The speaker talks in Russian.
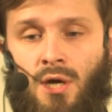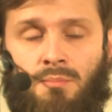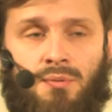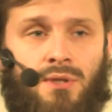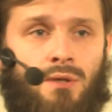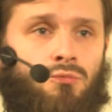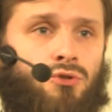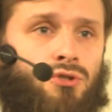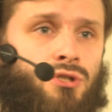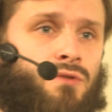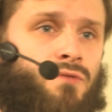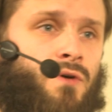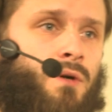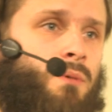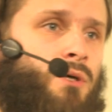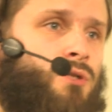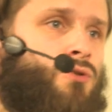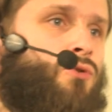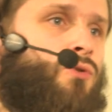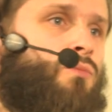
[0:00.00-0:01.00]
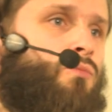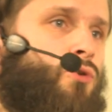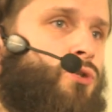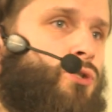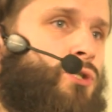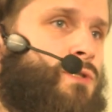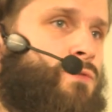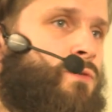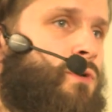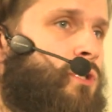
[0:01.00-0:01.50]
Потому что информацию он
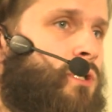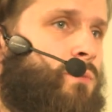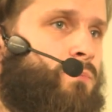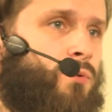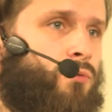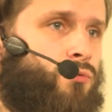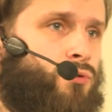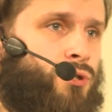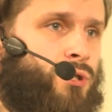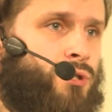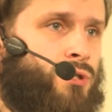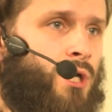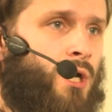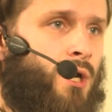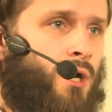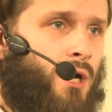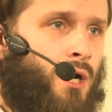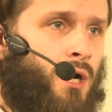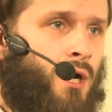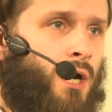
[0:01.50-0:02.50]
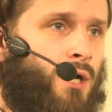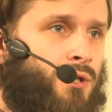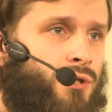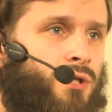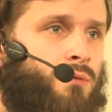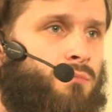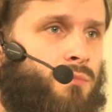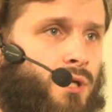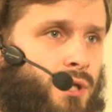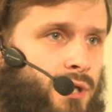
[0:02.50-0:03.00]
может действительно получить а,
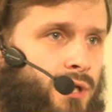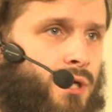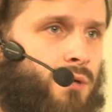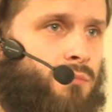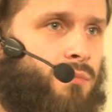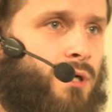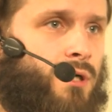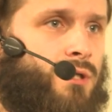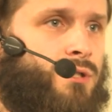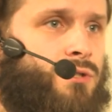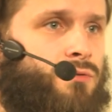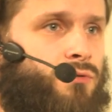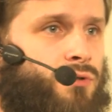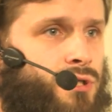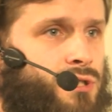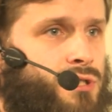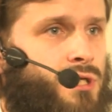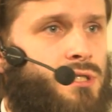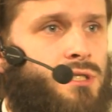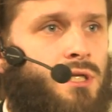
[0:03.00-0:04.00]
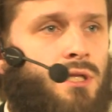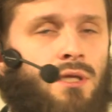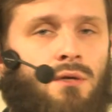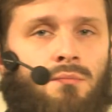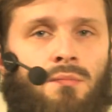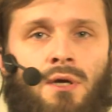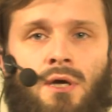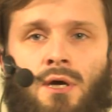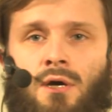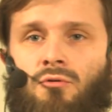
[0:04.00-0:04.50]
одним кликом, как сегодня сказал
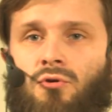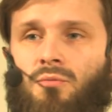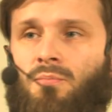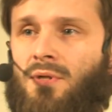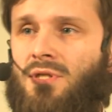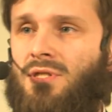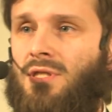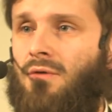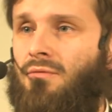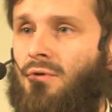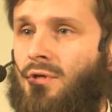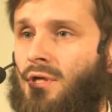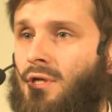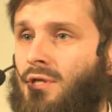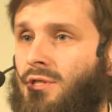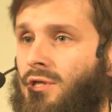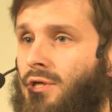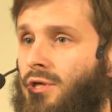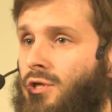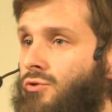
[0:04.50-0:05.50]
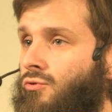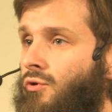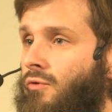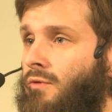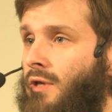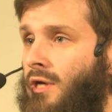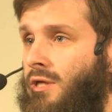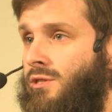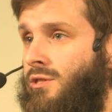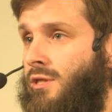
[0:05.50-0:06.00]
нам вот представитель из городской
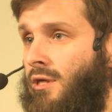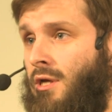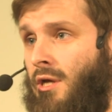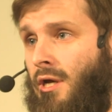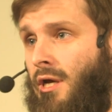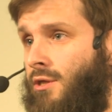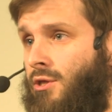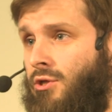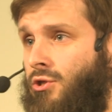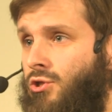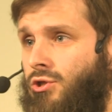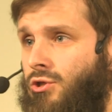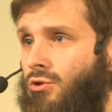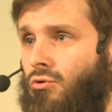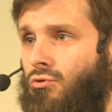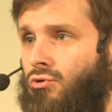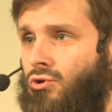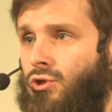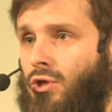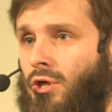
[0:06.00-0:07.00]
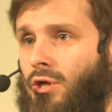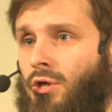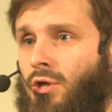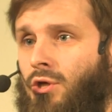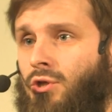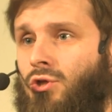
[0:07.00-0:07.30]
власти. Это несложно.